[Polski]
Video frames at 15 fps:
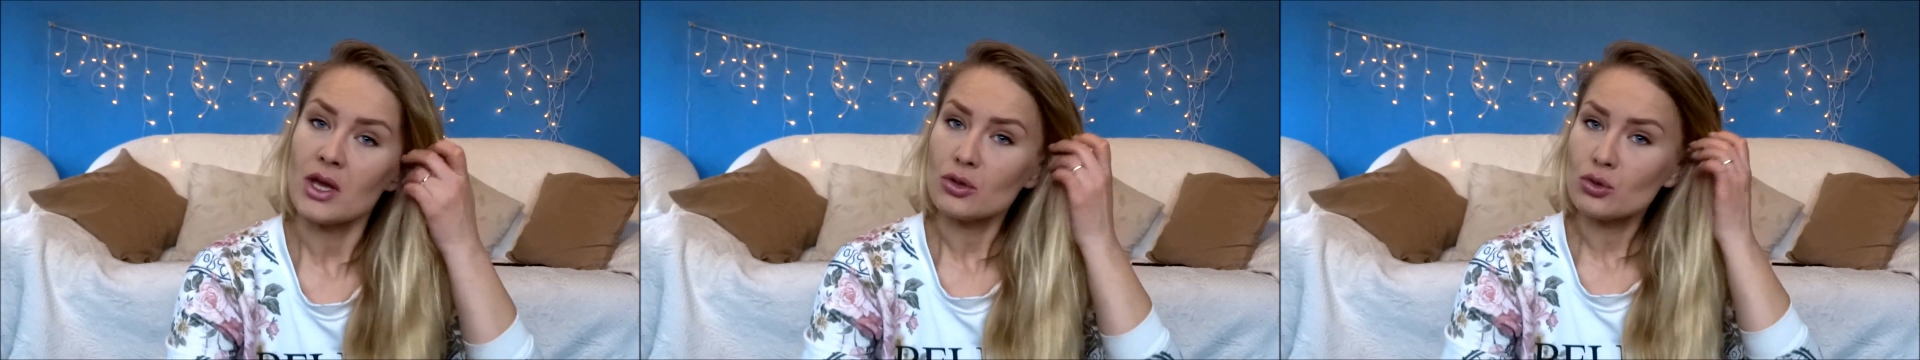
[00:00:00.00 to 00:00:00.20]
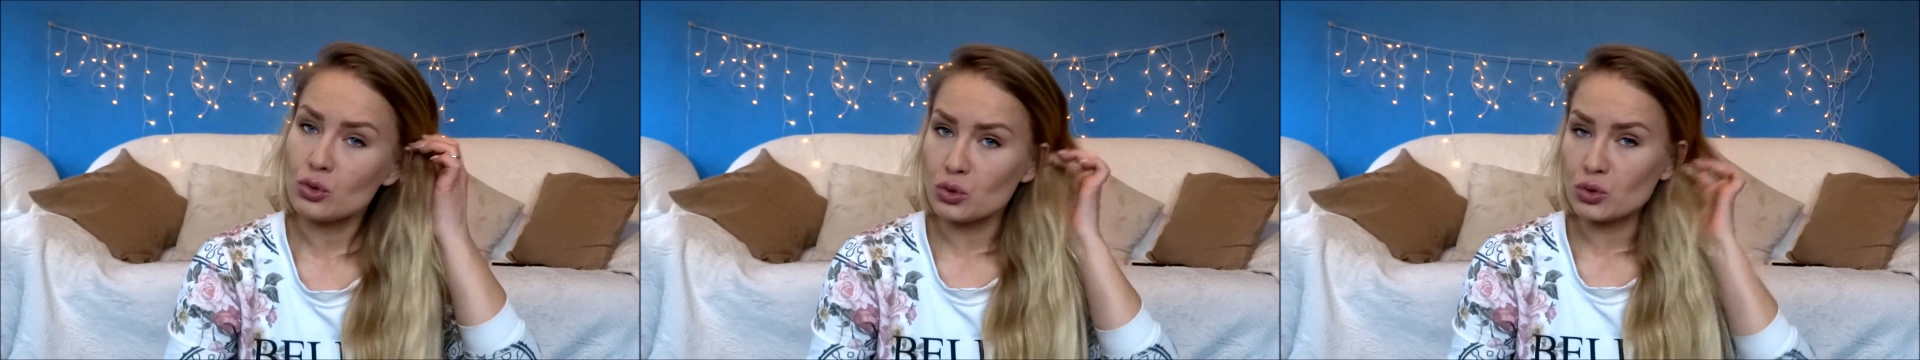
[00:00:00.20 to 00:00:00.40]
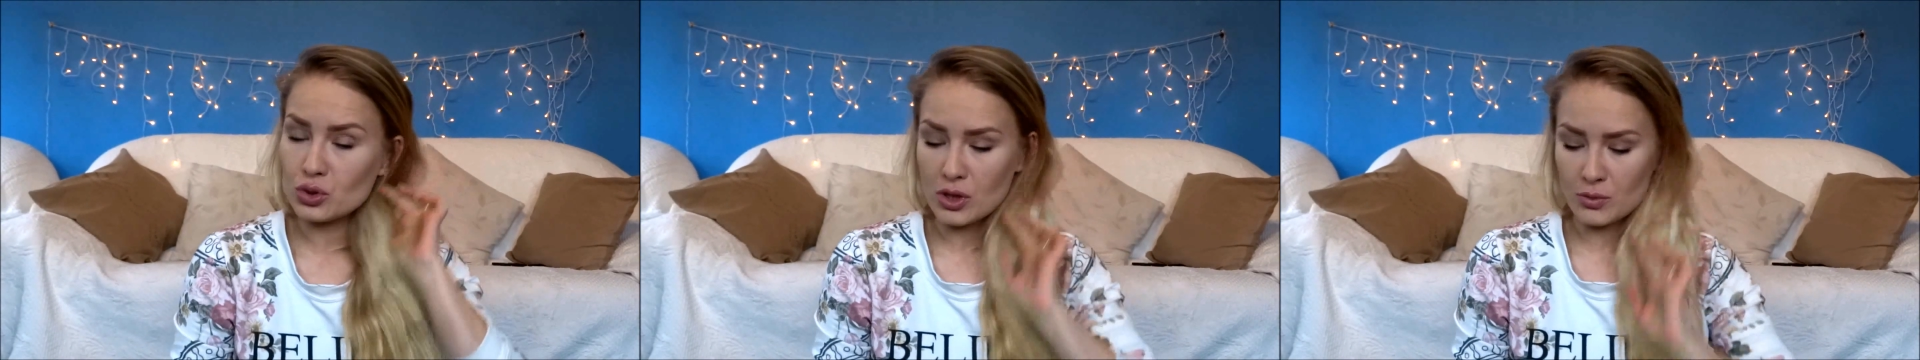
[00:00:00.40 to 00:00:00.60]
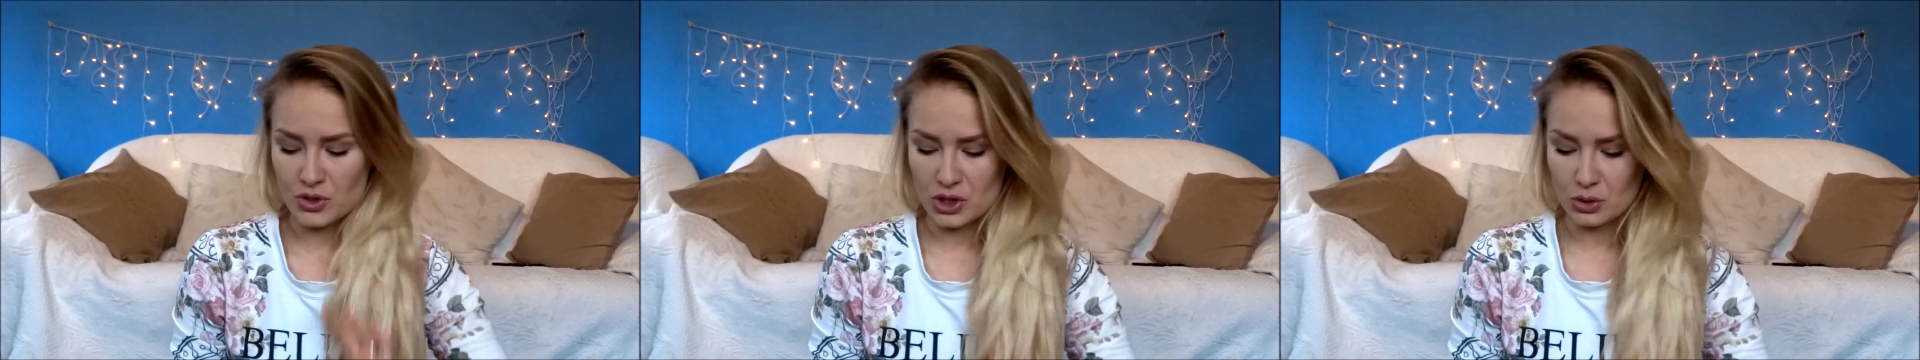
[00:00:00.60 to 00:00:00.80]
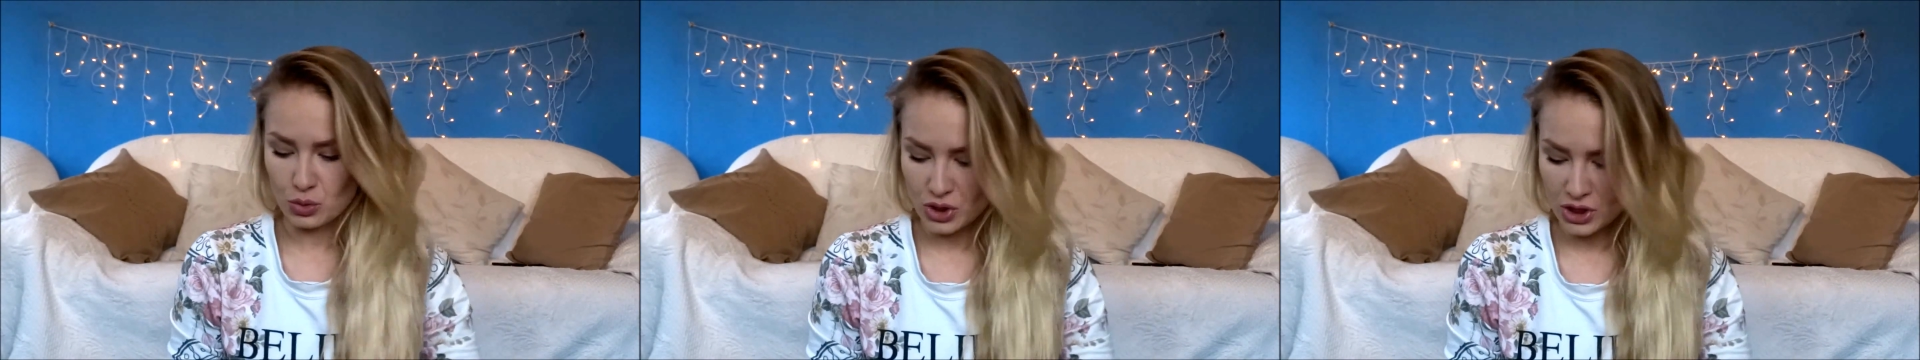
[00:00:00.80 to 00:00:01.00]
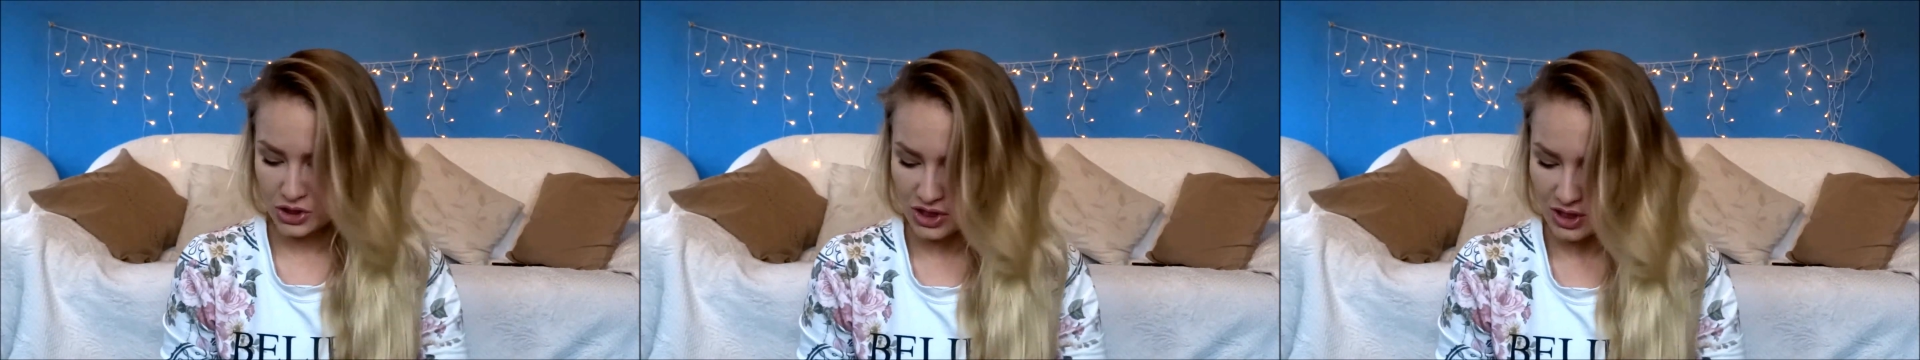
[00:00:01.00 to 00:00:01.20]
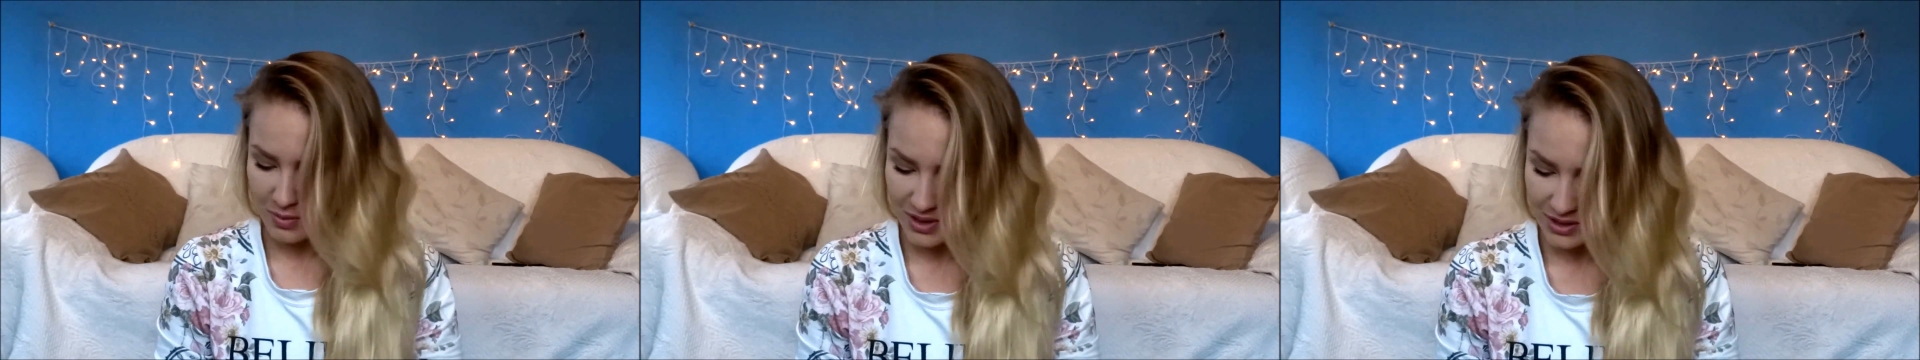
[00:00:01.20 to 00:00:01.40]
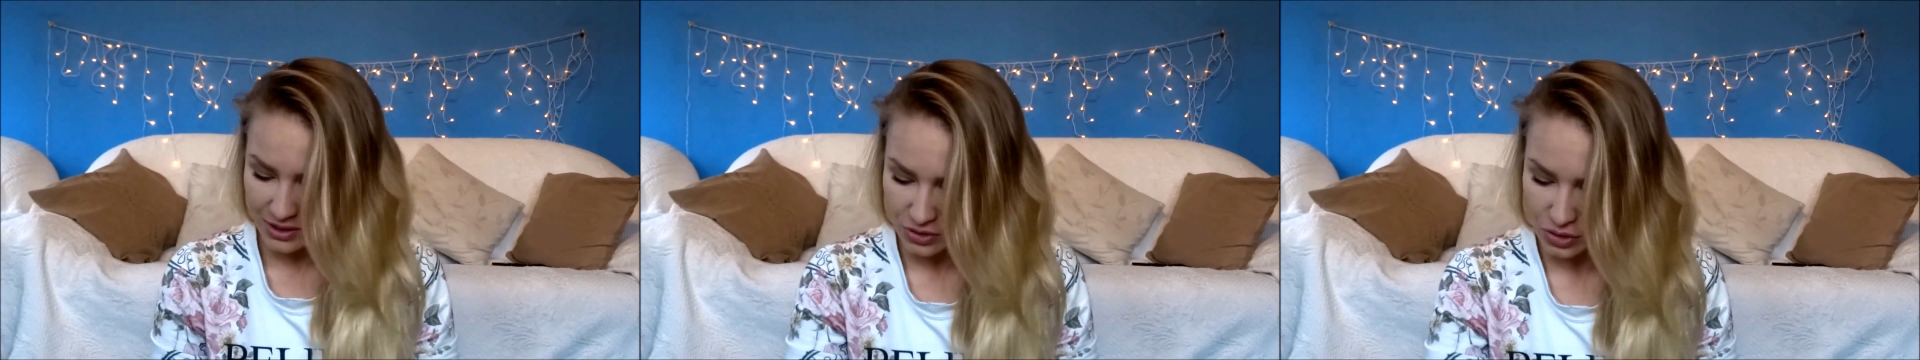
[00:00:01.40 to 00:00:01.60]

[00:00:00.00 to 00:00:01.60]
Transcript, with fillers: Tu długo przedłużać nie będę,